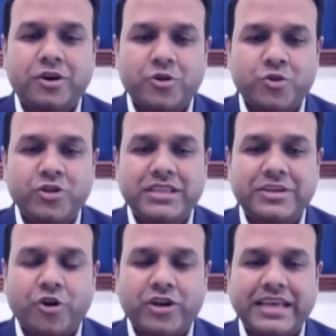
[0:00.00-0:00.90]
অর্থনৈতিক
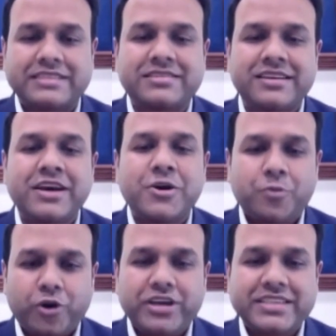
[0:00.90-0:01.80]
কন্টেক্স
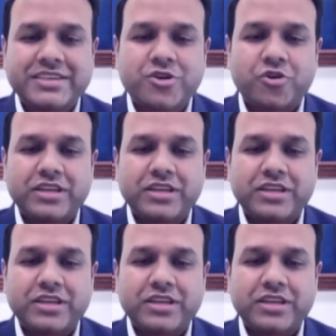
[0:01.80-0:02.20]
পলিটিক্স এর কন্টেক্স